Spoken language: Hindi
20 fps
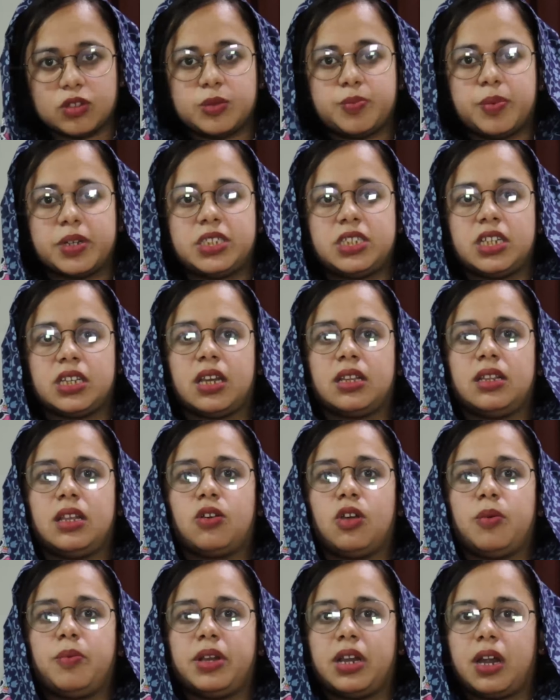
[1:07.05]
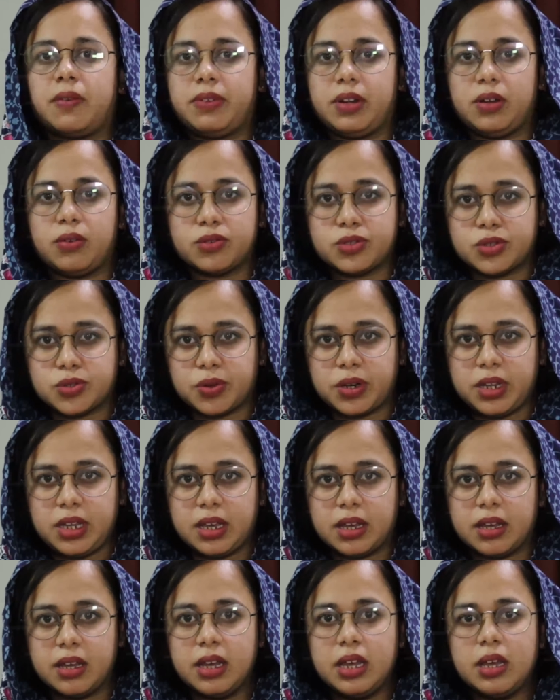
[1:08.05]
उस बच्चे के अंदर कोई बनावटी नुक्स तो
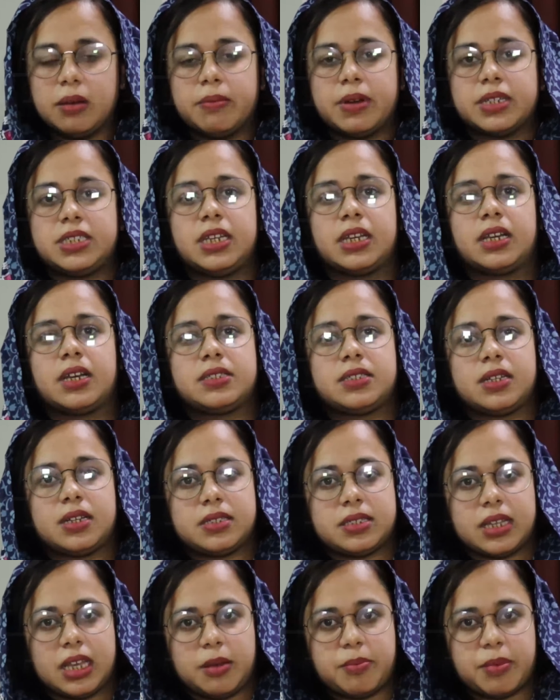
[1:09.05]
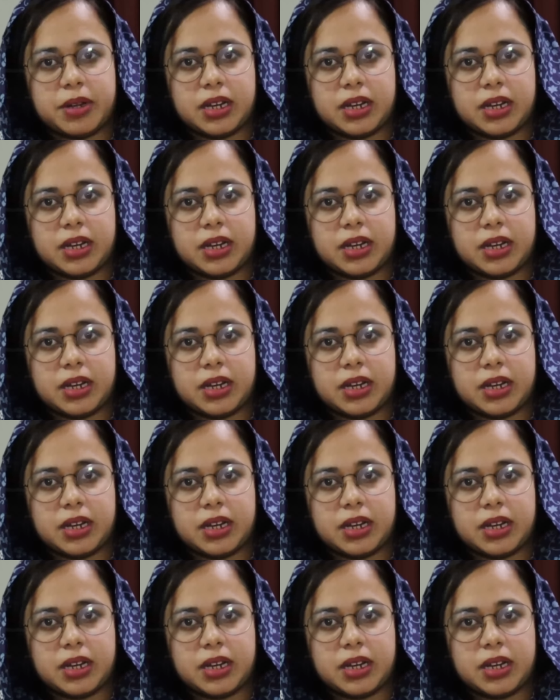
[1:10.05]
नहीं है बच्चे का सर सही